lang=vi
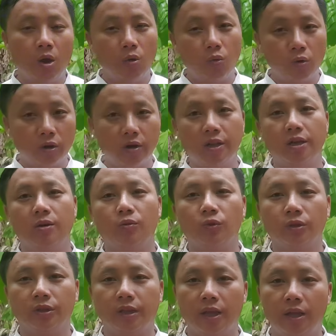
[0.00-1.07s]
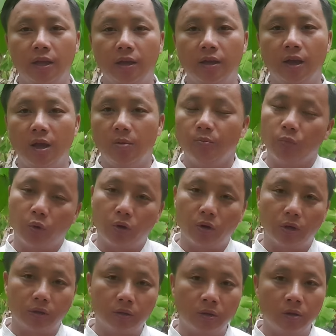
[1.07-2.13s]
uốn lia uốn tê một
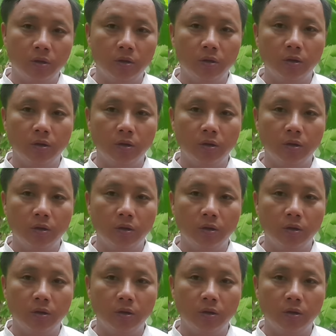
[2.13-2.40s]
khó tư